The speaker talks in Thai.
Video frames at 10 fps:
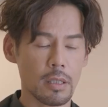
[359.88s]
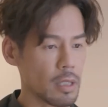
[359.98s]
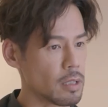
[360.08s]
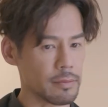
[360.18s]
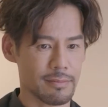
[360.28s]
อ๋
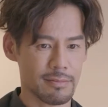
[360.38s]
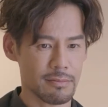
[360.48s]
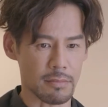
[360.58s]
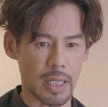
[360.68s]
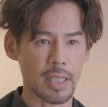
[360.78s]
อ
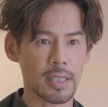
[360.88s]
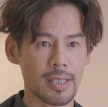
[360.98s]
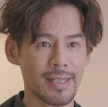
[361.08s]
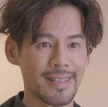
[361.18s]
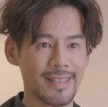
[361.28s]
เปล่าแล้ว
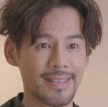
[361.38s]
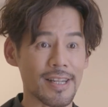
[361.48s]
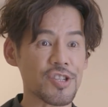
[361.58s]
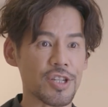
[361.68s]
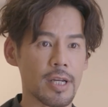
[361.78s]

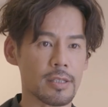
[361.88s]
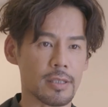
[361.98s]
เพิ่งได้ยิน